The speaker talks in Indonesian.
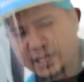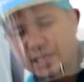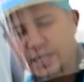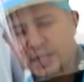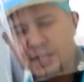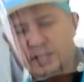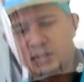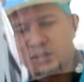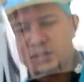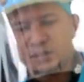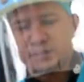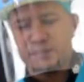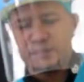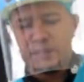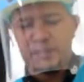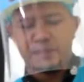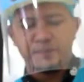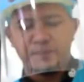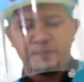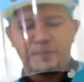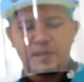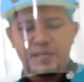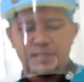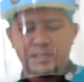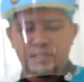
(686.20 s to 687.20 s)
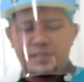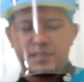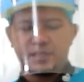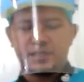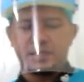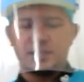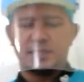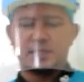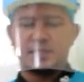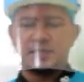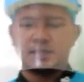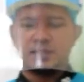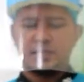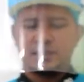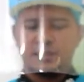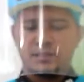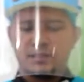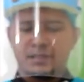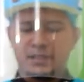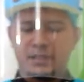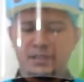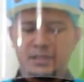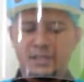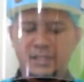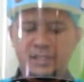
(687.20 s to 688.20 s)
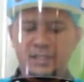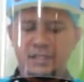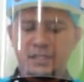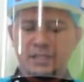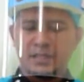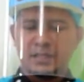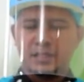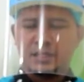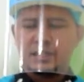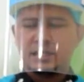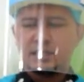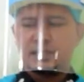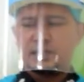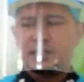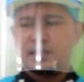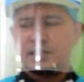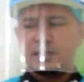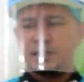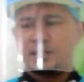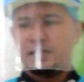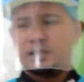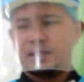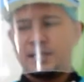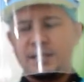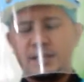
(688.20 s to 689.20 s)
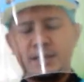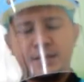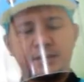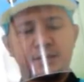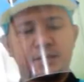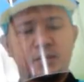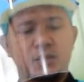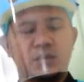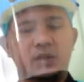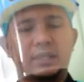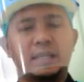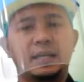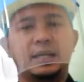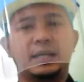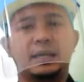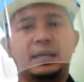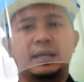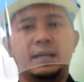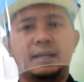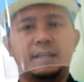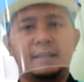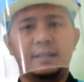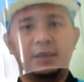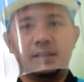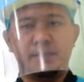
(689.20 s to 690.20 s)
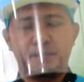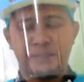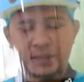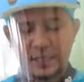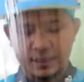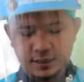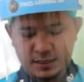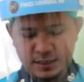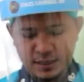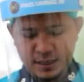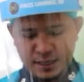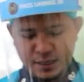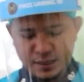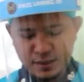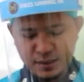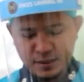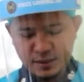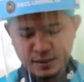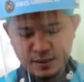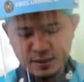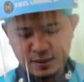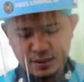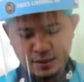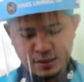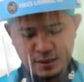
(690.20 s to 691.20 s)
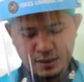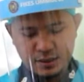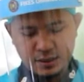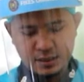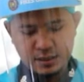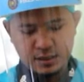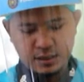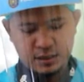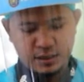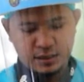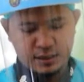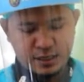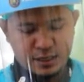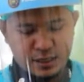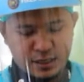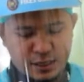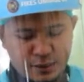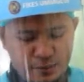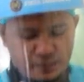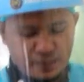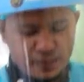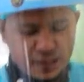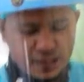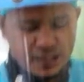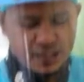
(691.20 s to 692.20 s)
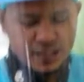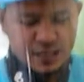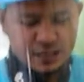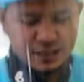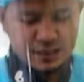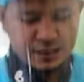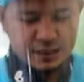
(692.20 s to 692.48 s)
harus melepas uh, elektroda yang ada di pasien kita lepas